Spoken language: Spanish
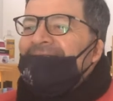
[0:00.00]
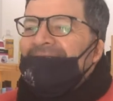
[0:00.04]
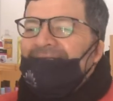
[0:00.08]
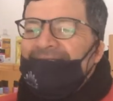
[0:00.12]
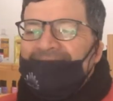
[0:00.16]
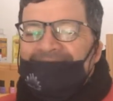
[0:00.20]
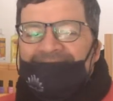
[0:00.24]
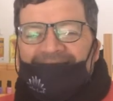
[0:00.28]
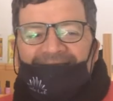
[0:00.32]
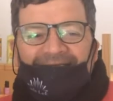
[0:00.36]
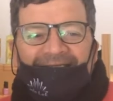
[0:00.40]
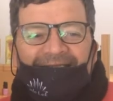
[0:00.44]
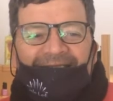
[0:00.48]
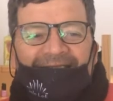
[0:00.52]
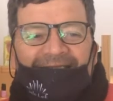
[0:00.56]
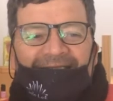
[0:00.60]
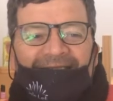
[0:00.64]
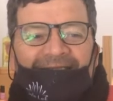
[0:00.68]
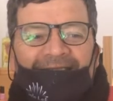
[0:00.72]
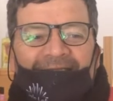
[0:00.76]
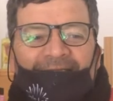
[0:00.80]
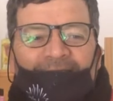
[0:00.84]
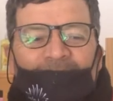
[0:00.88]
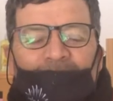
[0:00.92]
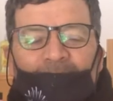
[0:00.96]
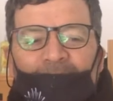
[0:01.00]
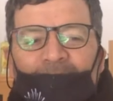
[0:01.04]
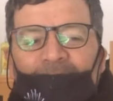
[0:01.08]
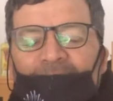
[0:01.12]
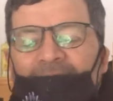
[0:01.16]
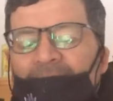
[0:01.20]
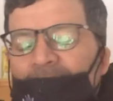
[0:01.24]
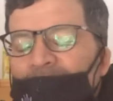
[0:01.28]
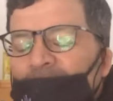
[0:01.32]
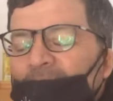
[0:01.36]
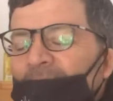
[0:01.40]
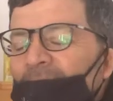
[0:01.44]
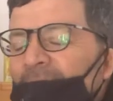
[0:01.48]
Este,
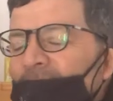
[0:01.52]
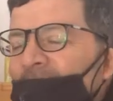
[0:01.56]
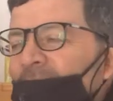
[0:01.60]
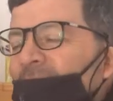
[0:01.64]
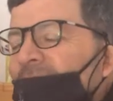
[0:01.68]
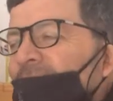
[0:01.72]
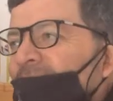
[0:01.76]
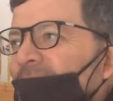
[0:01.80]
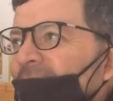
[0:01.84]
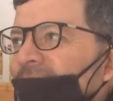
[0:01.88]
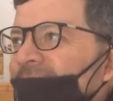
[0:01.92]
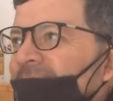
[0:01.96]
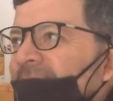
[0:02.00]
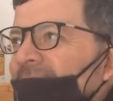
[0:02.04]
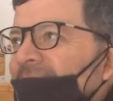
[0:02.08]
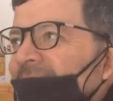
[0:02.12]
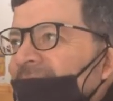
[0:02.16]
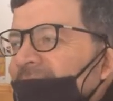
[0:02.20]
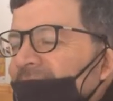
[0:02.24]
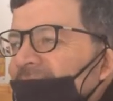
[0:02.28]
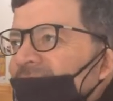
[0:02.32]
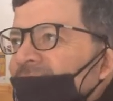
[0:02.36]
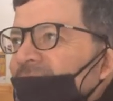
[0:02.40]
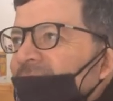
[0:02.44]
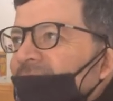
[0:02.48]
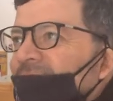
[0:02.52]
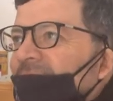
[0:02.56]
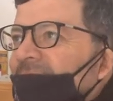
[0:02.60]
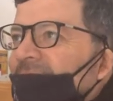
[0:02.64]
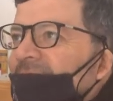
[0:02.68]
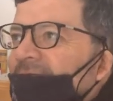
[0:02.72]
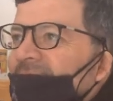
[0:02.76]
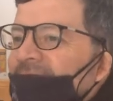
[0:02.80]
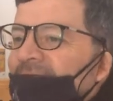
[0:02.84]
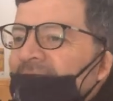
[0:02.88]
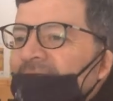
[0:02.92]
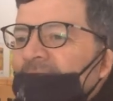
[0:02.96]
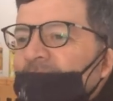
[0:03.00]
bueno, que podamos disfrutar de ellos,
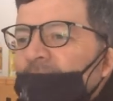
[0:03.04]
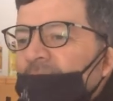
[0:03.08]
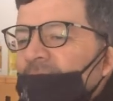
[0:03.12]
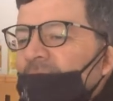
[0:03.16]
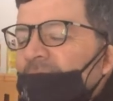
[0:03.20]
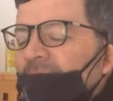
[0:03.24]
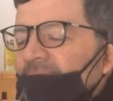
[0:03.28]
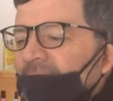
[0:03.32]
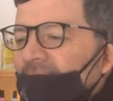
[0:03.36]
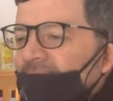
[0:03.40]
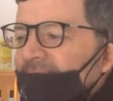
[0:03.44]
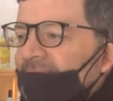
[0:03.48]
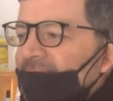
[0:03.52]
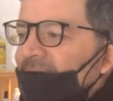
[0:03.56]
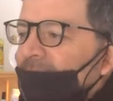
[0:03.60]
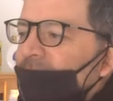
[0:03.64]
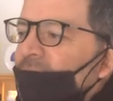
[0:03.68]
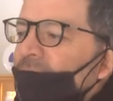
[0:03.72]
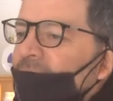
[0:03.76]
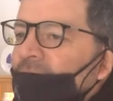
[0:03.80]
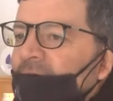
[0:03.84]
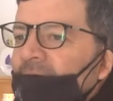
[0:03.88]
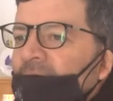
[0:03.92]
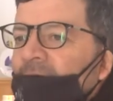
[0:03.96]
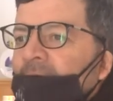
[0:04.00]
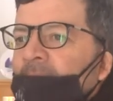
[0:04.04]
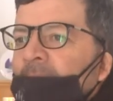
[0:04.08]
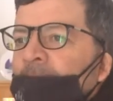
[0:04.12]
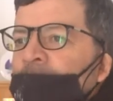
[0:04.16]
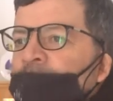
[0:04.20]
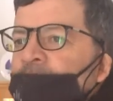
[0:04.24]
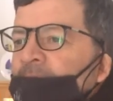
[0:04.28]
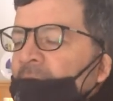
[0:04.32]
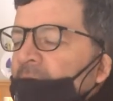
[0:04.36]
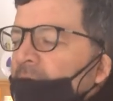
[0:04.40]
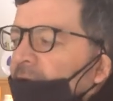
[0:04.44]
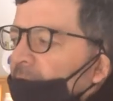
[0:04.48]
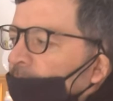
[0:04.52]
¿eh? y bueno, y que tengamos
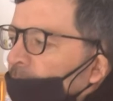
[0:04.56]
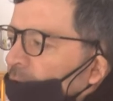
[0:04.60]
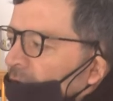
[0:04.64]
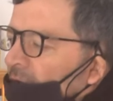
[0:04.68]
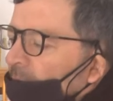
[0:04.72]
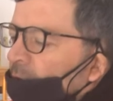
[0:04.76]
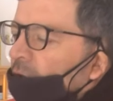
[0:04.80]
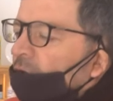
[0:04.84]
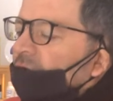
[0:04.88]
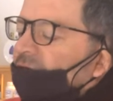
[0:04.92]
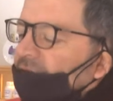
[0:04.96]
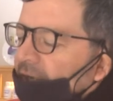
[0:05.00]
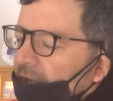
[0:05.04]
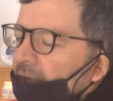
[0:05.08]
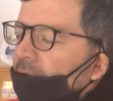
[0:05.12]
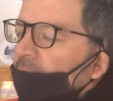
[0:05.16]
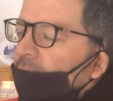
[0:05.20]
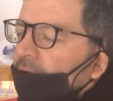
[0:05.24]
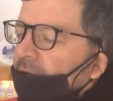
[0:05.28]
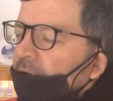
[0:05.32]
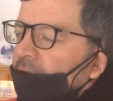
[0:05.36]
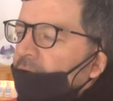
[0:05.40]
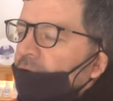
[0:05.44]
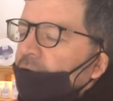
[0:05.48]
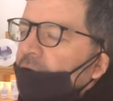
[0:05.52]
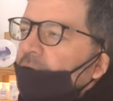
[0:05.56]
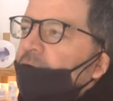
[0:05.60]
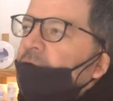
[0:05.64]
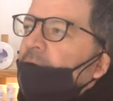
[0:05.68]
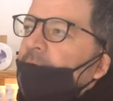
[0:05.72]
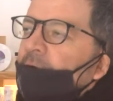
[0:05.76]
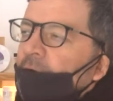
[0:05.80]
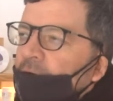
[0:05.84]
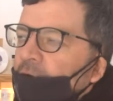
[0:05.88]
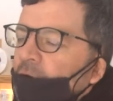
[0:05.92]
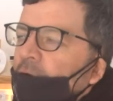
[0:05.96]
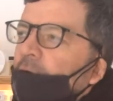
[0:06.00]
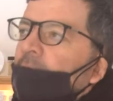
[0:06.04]
que podamos seguir cuidándonos y
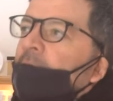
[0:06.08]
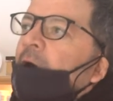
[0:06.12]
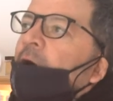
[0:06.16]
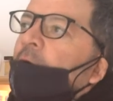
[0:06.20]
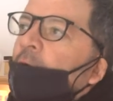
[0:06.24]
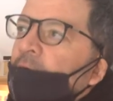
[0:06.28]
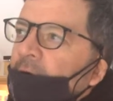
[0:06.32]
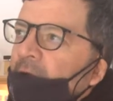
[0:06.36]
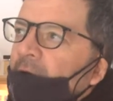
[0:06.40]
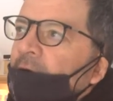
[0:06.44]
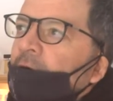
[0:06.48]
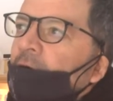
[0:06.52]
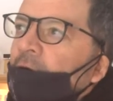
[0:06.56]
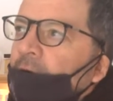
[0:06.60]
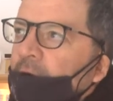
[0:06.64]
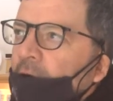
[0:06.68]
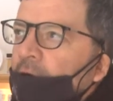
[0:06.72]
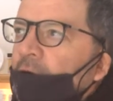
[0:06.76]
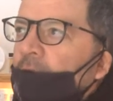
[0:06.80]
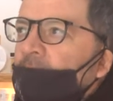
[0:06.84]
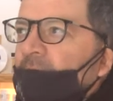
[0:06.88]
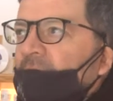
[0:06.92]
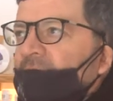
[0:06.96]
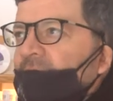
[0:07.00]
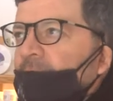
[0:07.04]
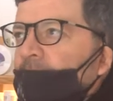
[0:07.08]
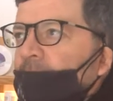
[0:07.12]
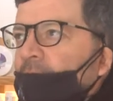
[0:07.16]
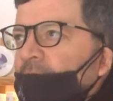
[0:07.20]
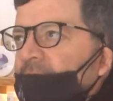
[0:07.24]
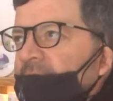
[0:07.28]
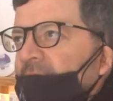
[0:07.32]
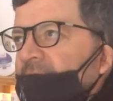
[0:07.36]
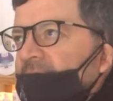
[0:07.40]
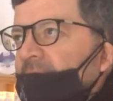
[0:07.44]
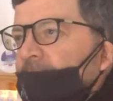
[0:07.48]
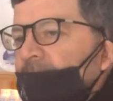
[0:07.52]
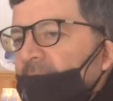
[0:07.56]
sobre todo vacunarnos, que es lo más
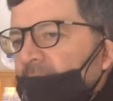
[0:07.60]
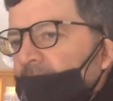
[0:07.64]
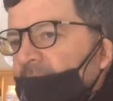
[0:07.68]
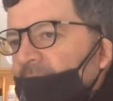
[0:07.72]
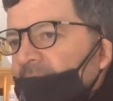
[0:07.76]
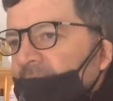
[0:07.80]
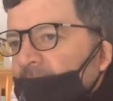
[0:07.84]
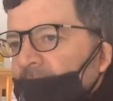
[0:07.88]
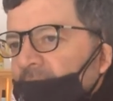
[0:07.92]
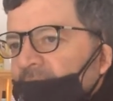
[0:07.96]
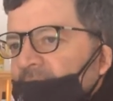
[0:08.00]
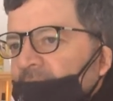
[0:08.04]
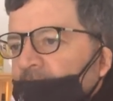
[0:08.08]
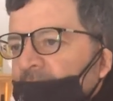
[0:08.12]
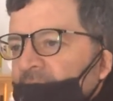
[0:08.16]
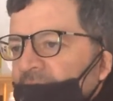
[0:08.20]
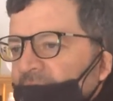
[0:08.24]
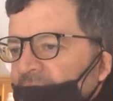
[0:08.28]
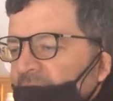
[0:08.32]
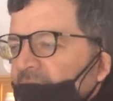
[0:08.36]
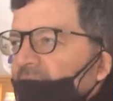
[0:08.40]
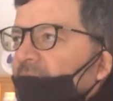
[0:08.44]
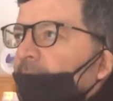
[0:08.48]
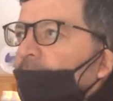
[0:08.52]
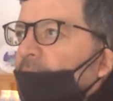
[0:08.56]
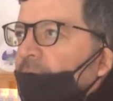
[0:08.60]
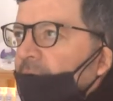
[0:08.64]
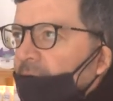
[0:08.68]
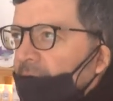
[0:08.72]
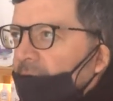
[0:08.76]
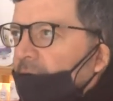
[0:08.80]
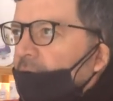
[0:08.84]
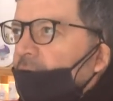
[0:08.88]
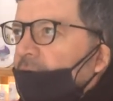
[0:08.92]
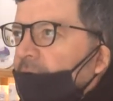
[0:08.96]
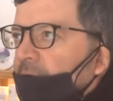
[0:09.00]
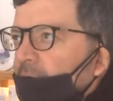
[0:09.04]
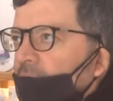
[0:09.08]
importante, permitime este mensaje porque
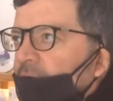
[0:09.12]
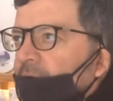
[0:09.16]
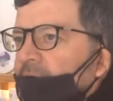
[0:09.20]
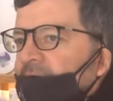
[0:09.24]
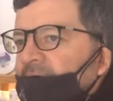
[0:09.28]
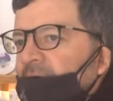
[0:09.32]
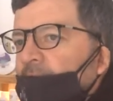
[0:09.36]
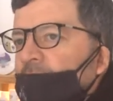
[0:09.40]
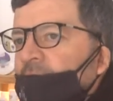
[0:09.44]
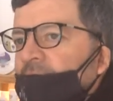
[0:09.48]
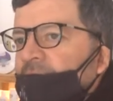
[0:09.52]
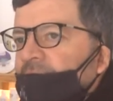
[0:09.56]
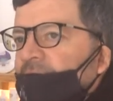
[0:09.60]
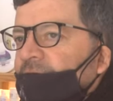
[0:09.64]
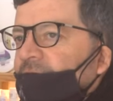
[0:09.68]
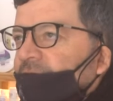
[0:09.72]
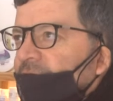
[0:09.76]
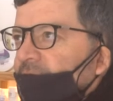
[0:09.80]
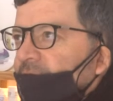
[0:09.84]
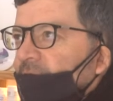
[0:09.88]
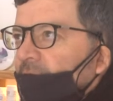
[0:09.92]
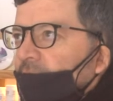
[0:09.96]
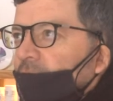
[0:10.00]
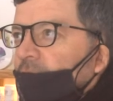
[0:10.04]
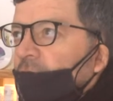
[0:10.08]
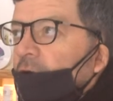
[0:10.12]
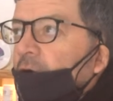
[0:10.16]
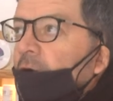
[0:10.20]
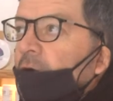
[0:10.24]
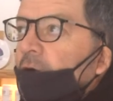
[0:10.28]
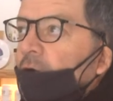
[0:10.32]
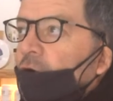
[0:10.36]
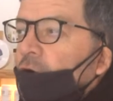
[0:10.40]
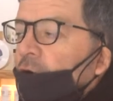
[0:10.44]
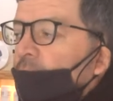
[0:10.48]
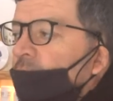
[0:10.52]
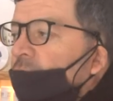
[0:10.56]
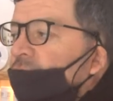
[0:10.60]
creo que es lo que estamos necesitando
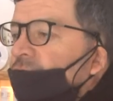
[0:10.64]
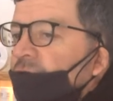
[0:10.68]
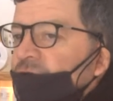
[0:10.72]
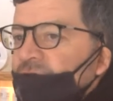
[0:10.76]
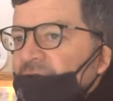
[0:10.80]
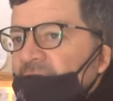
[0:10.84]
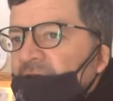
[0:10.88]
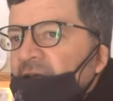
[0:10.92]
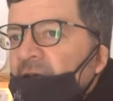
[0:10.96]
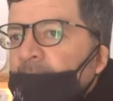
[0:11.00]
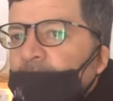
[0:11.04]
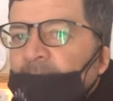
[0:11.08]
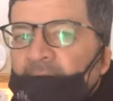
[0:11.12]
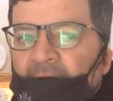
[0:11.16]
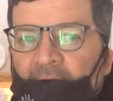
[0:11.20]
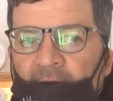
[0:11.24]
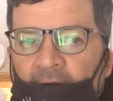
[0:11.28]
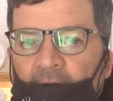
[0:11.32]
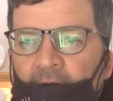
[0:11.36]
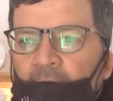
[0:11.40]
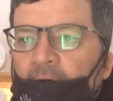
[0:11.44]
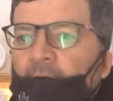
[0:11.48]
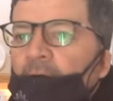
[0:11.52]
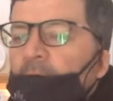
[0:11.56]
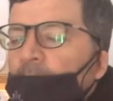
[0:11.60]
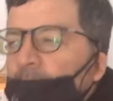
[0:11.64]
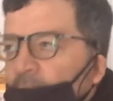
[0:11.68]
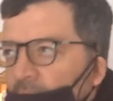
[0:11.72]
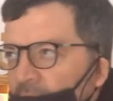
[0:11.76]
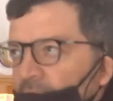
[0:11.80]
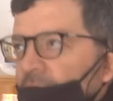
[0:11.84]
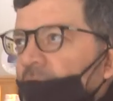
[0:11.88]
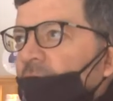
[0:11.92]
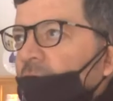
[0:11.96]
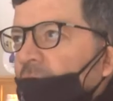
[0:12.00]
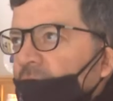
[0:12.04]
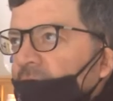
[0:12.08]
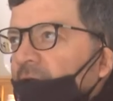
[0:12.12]
como sociedad para
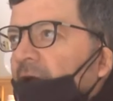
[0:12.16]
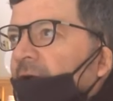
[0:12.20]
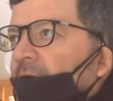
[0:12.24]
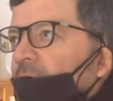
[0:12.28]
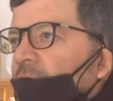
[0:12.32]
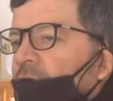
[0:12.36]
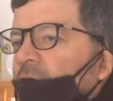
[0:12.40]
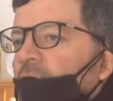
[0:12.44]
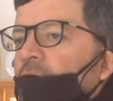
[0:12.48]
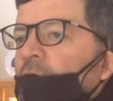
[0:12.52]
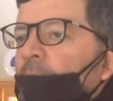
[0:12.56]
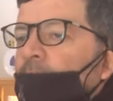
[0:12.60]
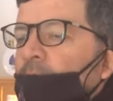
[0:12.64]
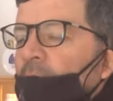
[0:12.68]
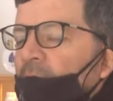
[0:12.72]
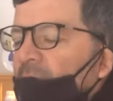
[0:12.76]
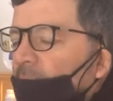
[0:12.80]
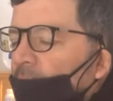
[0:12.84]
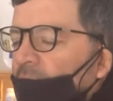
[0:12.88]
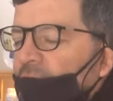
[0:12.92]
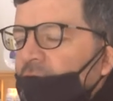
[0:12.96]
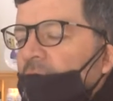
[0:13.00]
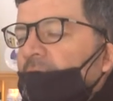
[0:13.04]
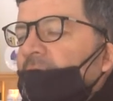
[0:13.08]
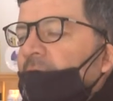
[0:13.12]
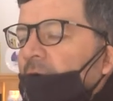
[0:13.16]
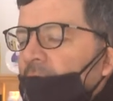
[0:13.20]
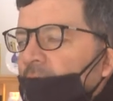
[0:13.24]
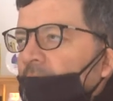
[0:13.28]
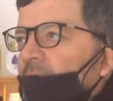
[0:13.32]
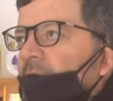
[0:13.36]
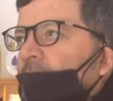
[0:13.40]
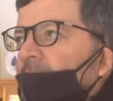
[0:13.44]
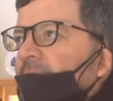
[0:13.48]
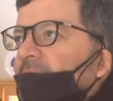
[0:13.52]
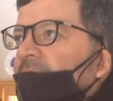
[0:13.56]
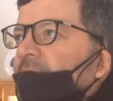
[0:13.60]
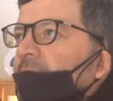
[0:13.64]
poder soltarnos, que nos podamos soltar
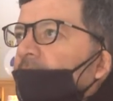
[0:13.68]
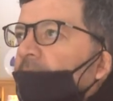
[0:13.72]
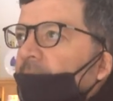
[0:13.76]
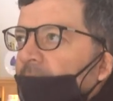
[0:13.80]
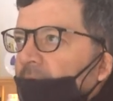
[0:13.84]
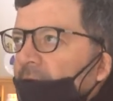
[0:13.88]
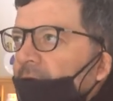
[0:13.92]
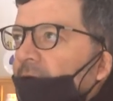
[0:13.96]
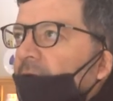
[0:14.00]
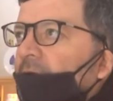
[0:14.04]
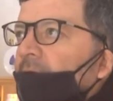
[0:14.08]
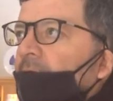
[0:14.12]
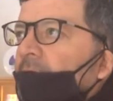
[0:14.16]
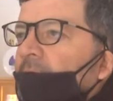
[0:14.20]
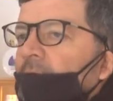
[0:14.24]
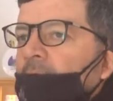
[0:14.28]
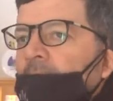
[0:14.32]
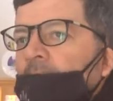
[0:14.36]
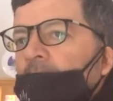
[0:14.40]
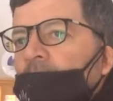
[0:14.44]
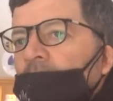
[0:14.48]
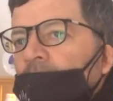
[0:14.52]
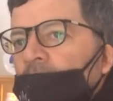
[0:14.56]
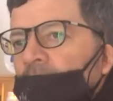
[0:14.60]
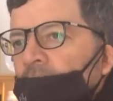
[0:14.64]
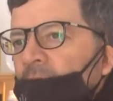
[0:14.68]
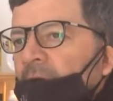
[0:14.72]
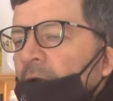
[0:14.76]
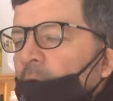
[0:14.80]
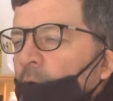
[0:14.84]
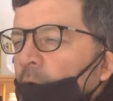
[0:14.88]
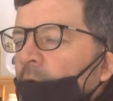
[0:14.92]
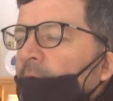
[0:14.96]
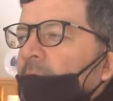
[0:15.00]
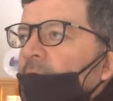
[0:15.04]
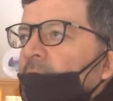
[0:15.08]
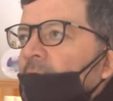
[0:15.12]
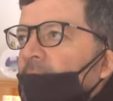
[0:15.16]
nuevamente y vivir una
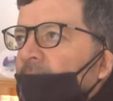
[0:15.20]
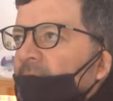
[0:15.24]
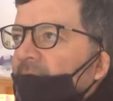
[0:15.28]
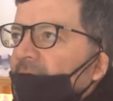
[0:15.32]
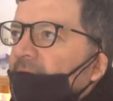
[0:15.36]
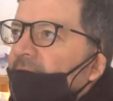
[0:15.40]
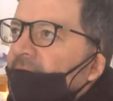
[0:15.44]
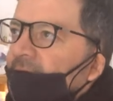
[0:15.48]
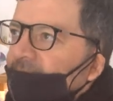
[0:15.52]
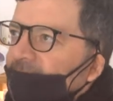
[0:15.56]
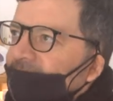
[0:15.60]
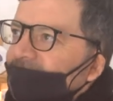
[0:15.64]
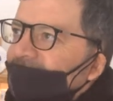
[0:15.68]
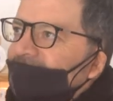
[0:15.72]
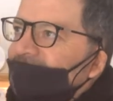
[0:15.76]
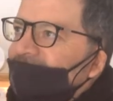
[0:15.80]
nueva normalidad.